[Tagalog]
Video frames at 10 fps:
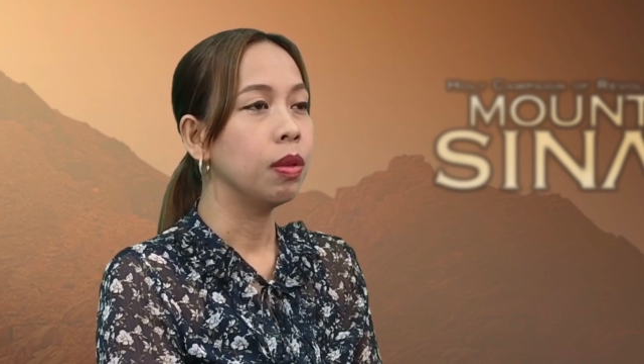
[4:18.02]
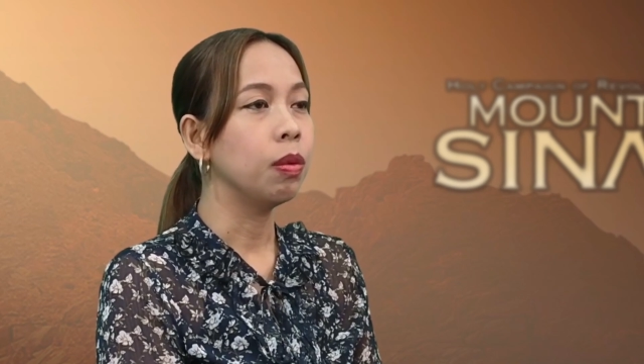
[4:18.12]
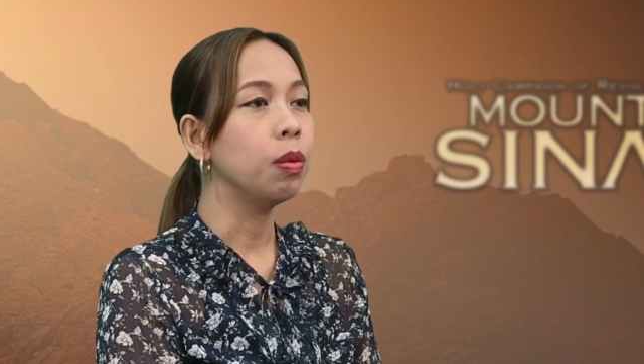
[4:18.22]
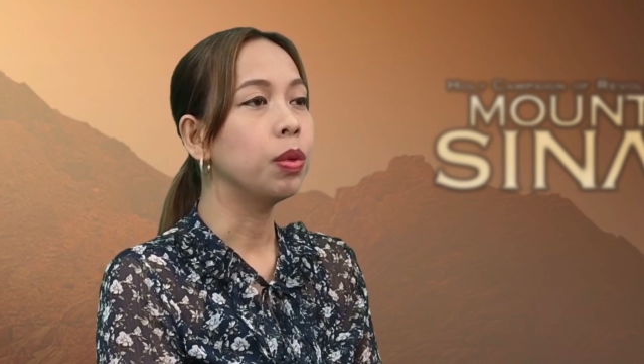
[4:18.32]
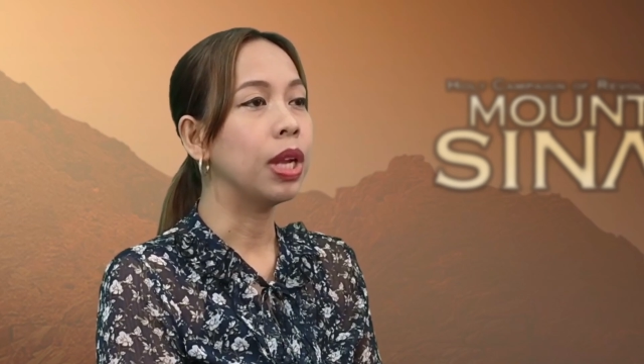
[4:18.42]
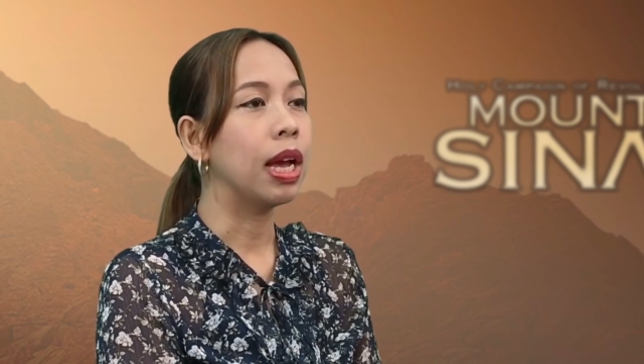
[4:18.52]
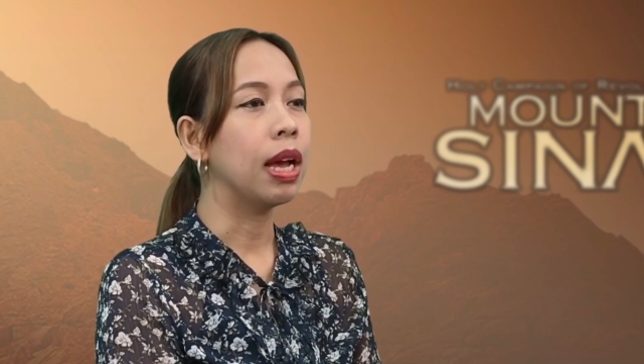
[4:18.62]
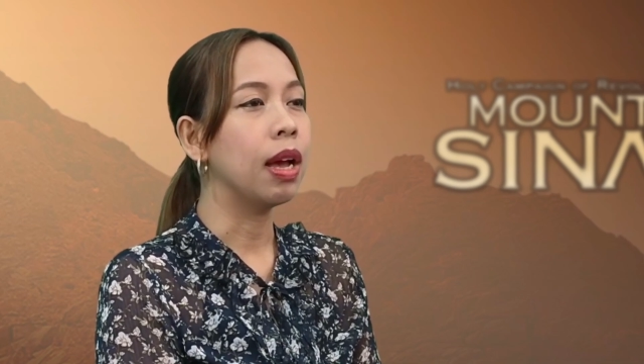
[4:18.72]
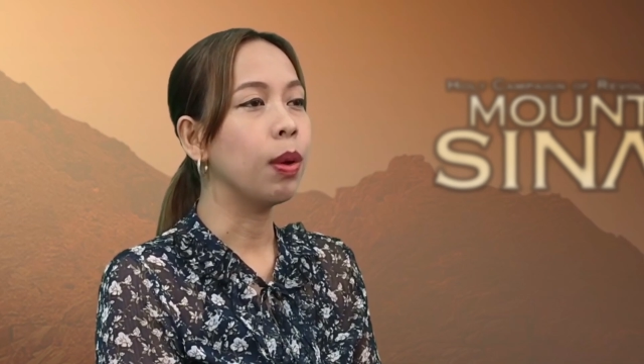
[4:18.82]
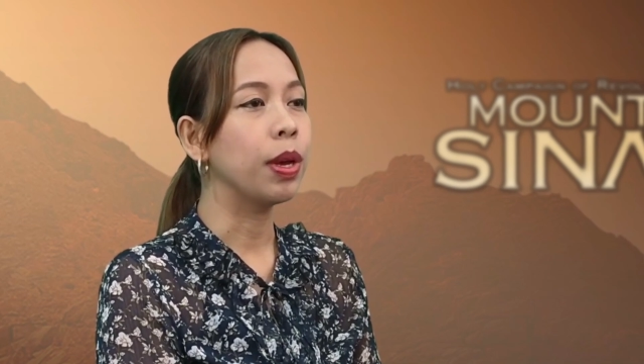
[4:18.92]
Nung
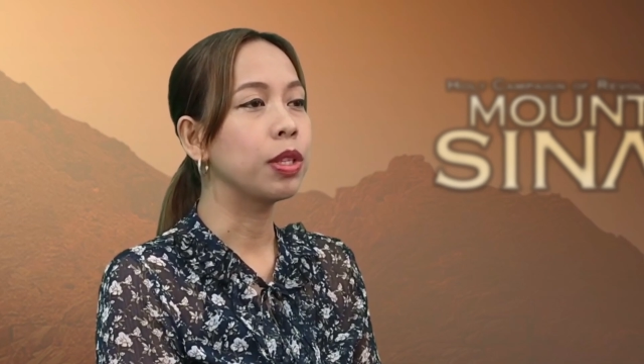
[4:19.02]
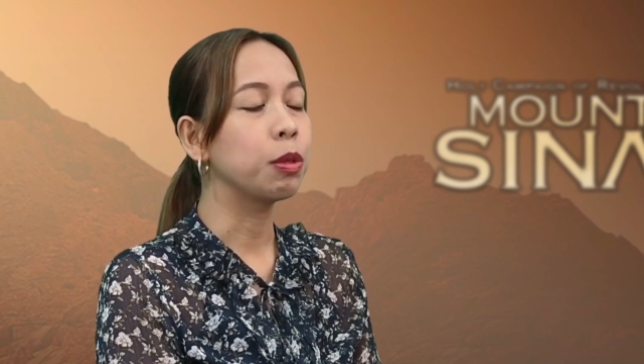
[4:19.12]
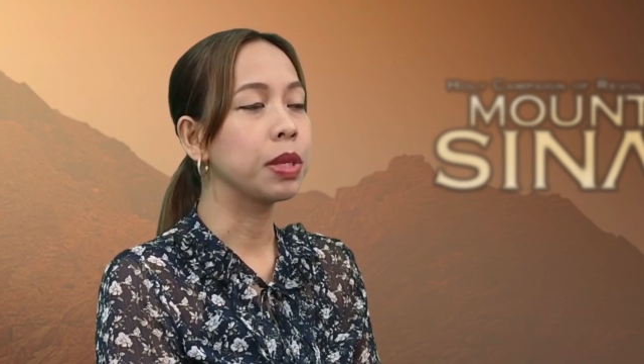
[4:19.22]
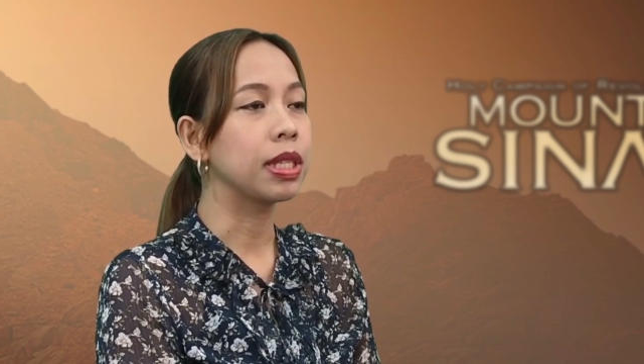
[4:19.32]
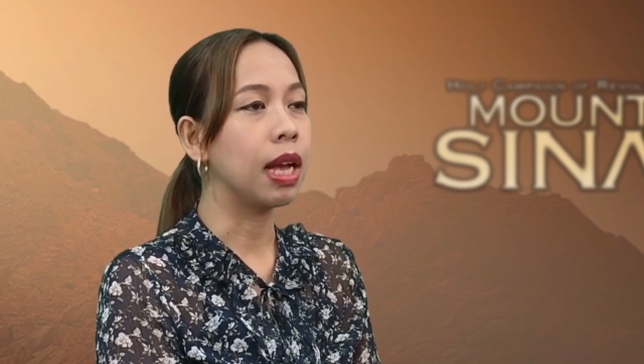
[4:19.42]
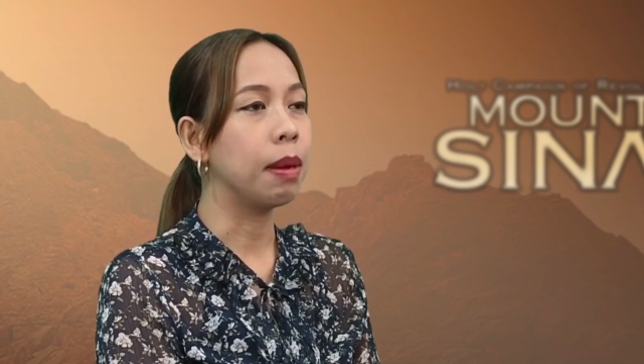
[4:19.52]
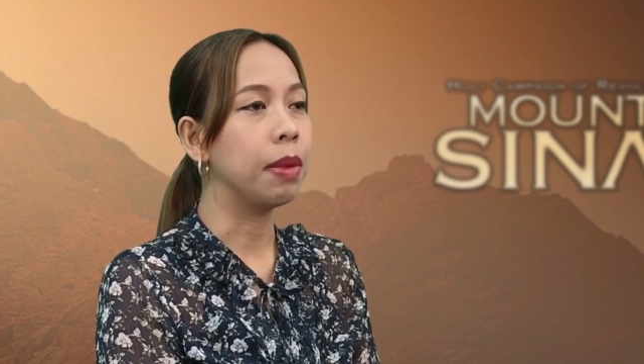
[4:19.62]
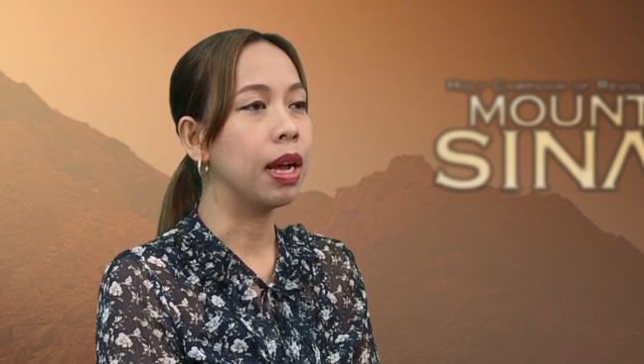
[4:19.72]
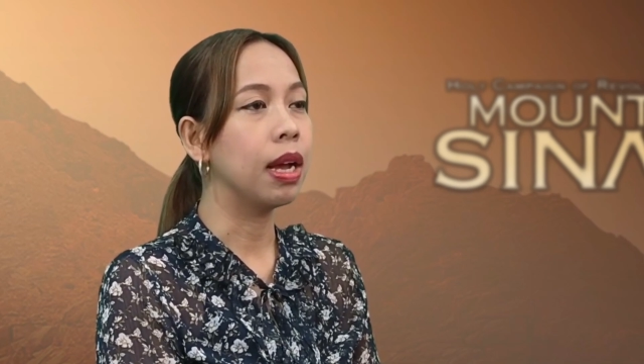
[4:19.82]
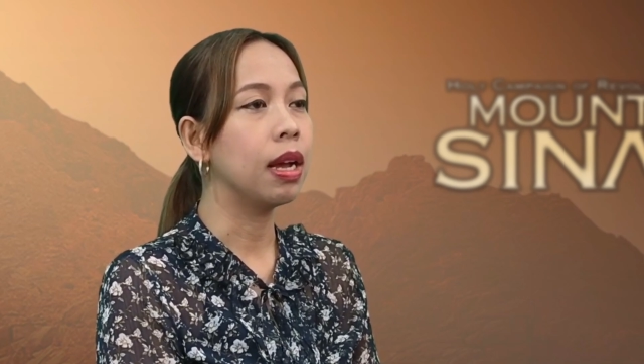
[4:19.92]
una, ako ay
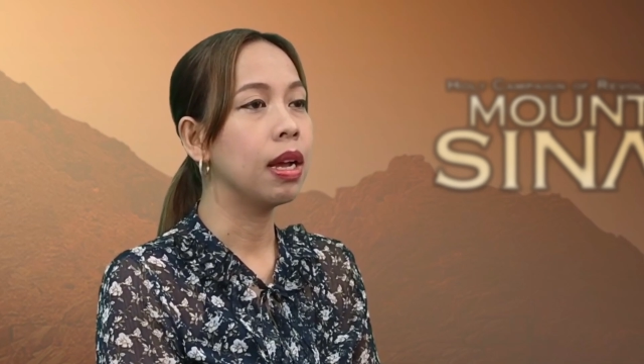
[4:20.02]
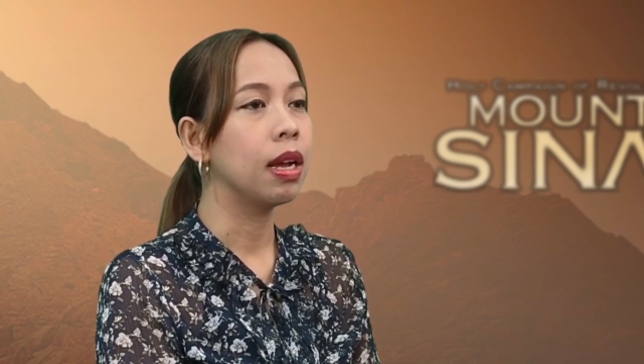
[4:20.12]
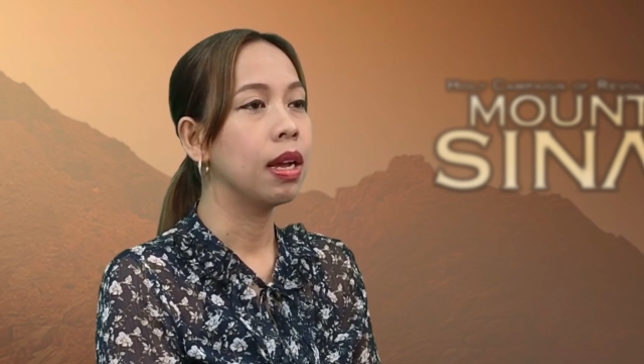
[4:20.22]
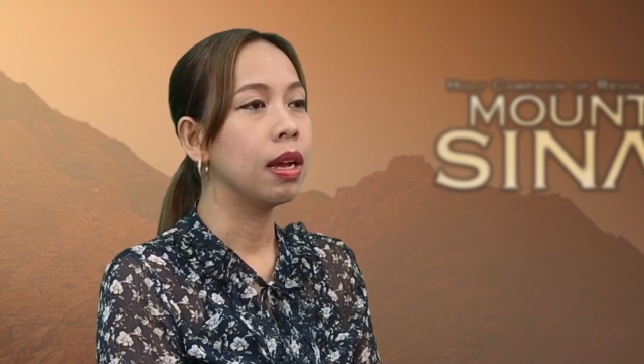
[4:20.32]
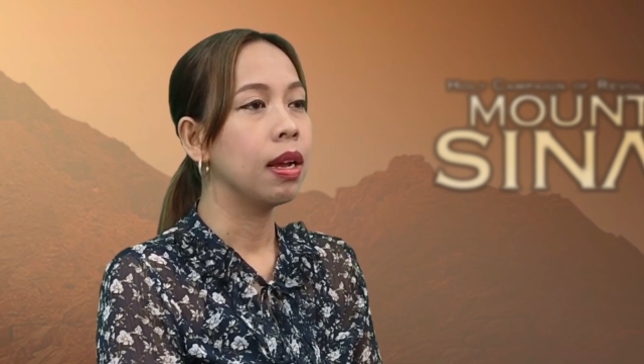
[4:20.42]
sumasama